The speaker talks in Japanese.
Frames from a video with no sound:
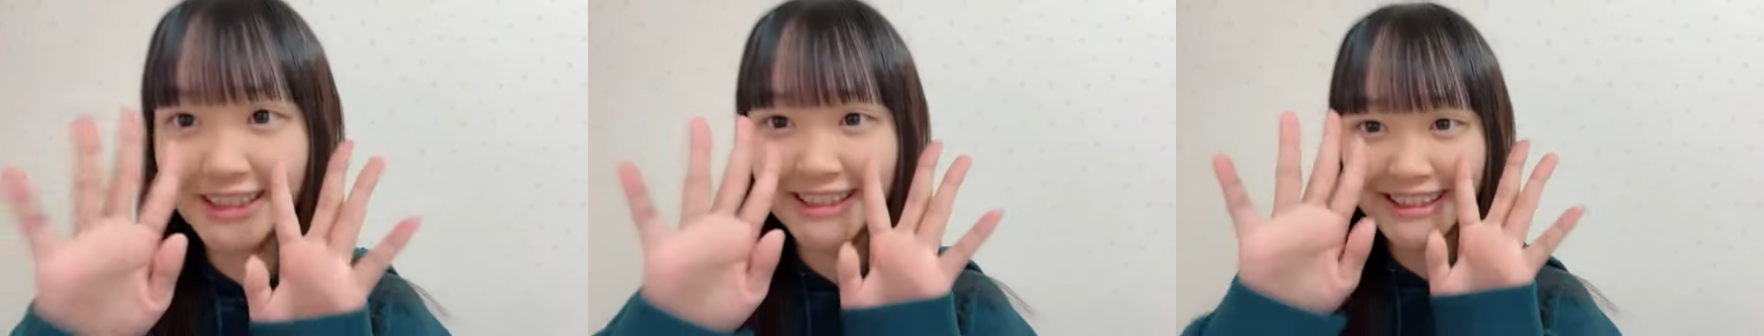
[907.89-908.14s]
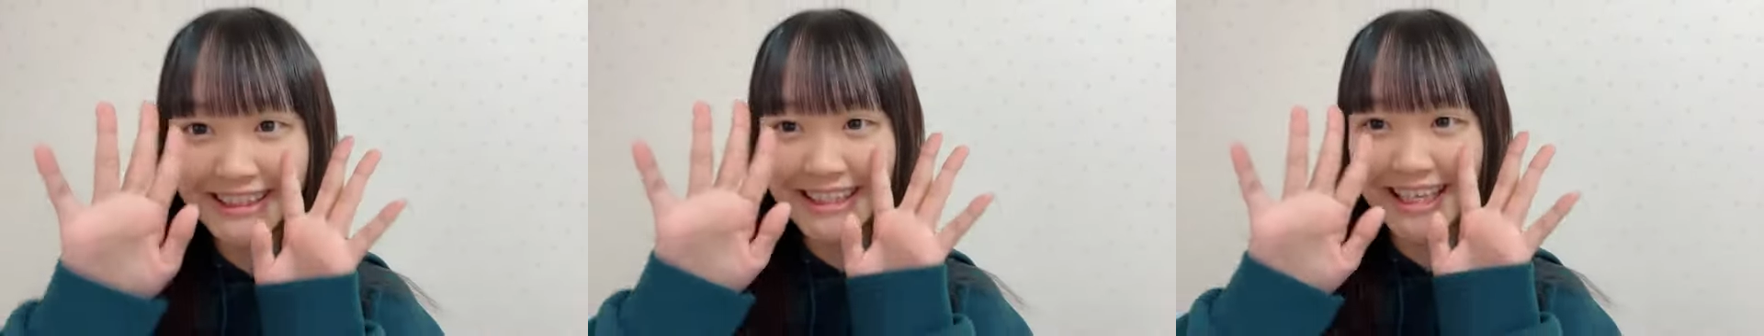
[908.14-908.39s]

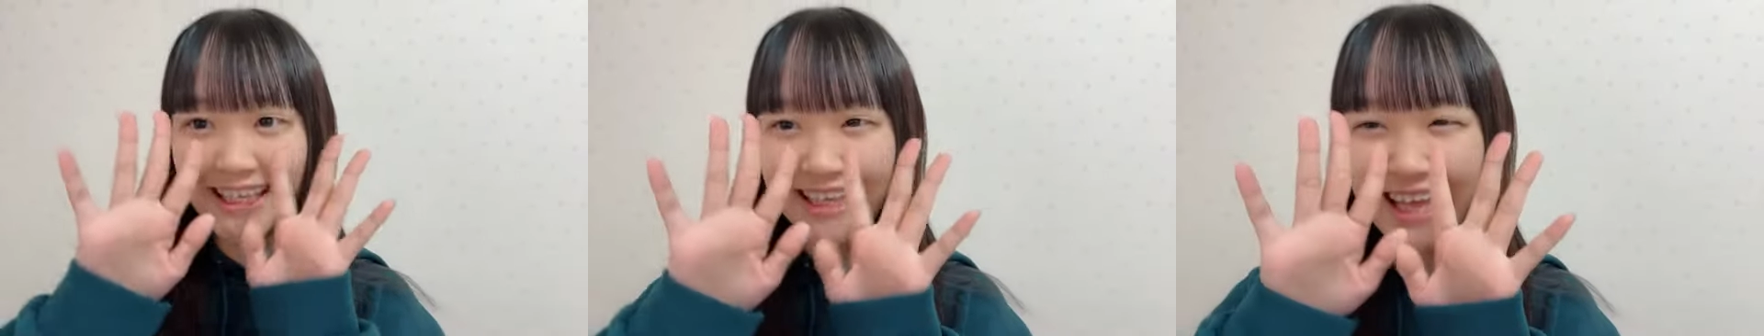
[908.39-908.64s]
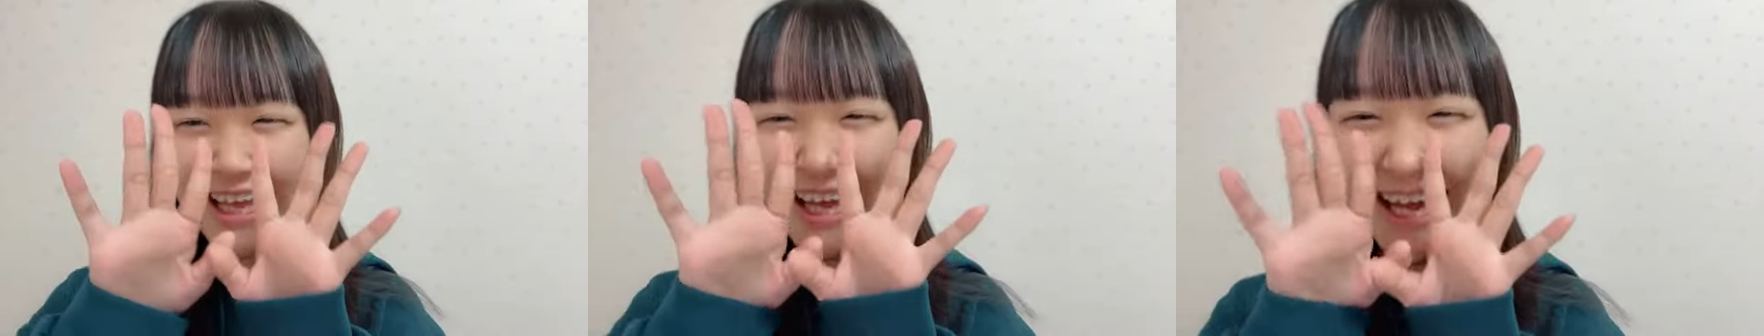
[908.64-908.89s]
いい席
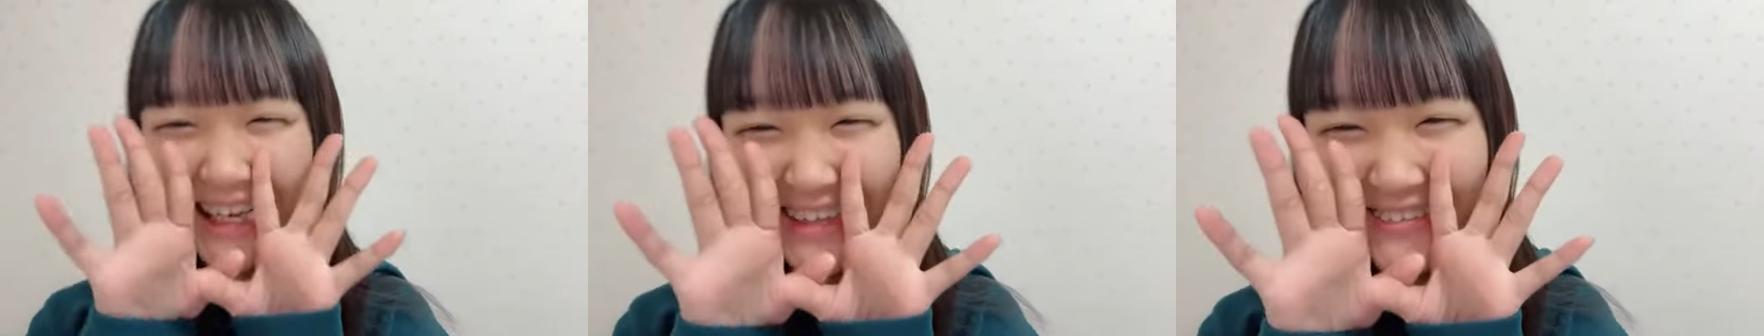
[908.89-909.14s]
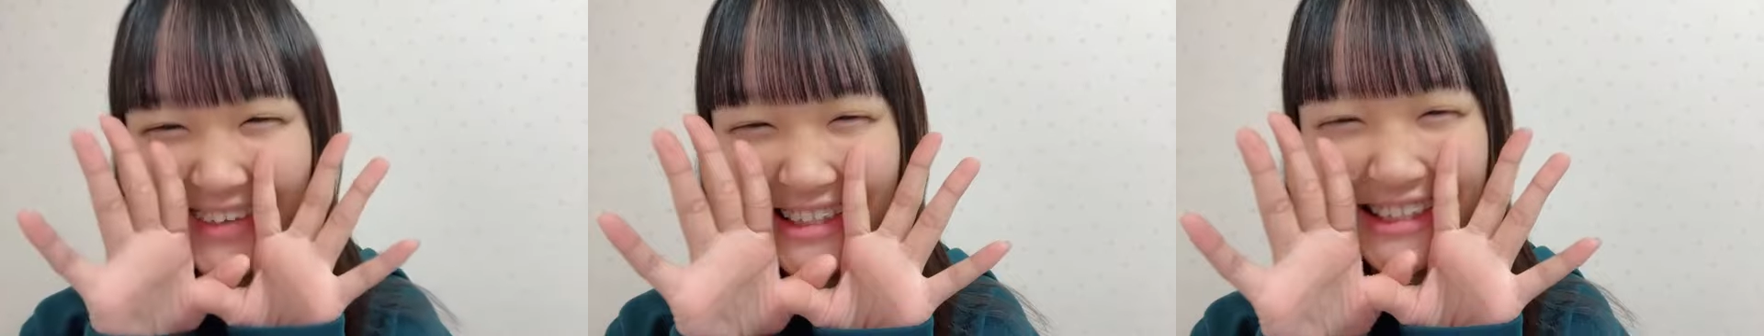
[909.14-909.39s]
であり
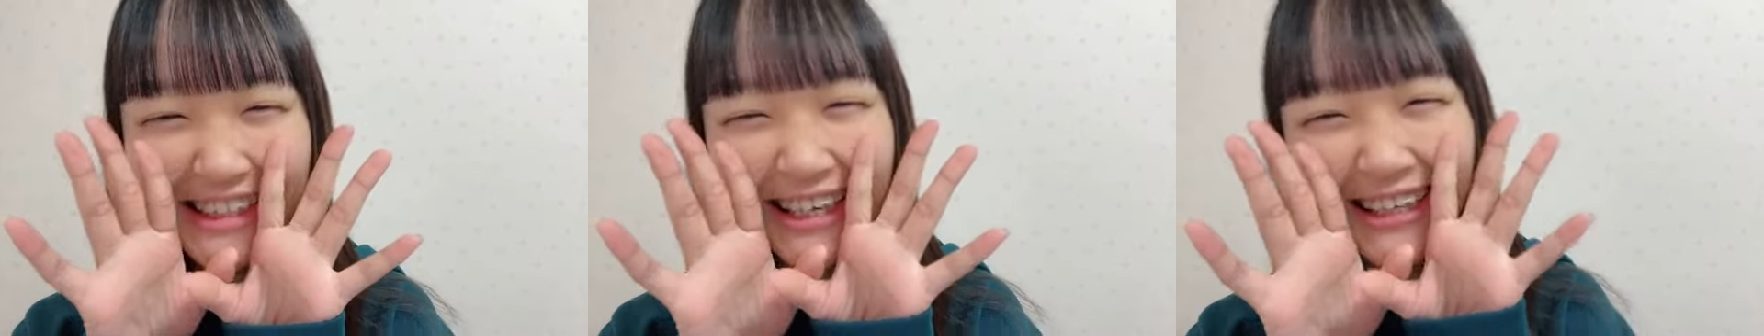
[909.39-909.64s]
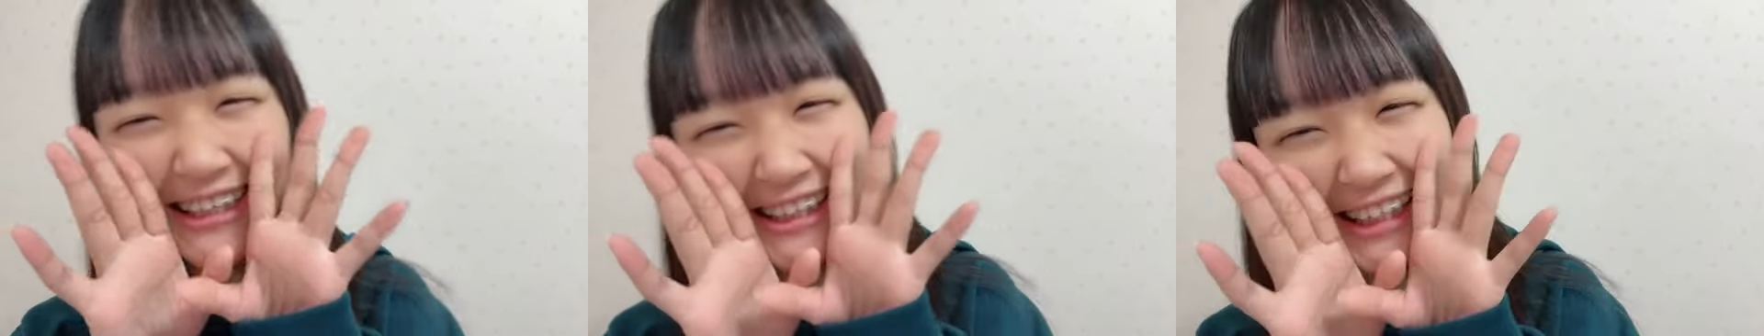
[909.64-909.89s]
ますよ
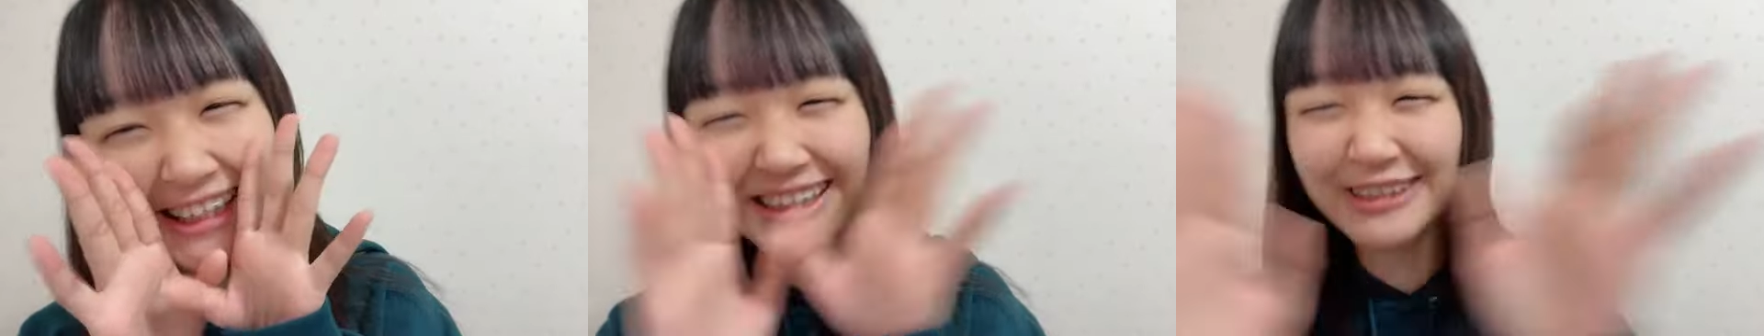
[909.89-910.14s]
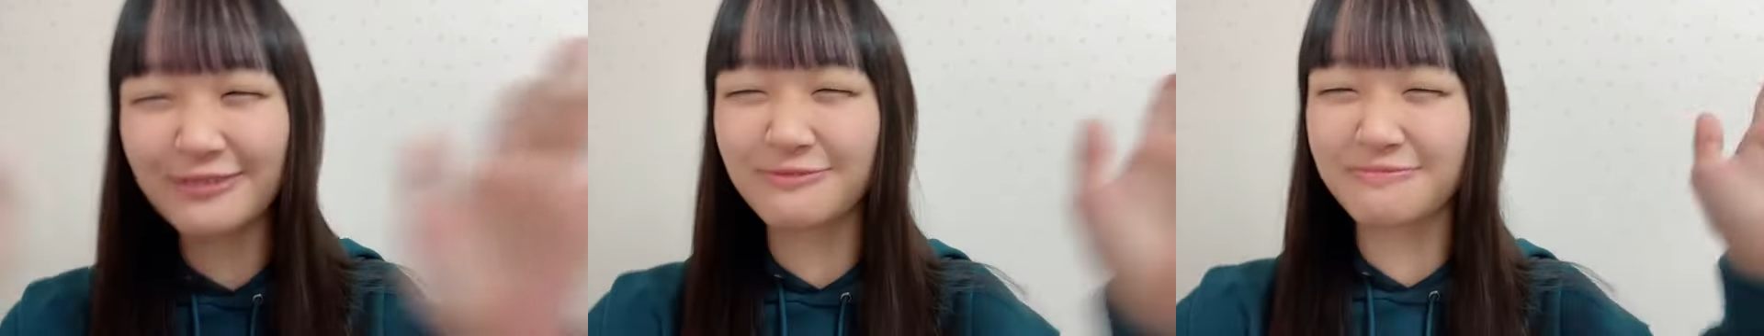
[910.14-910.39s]
うに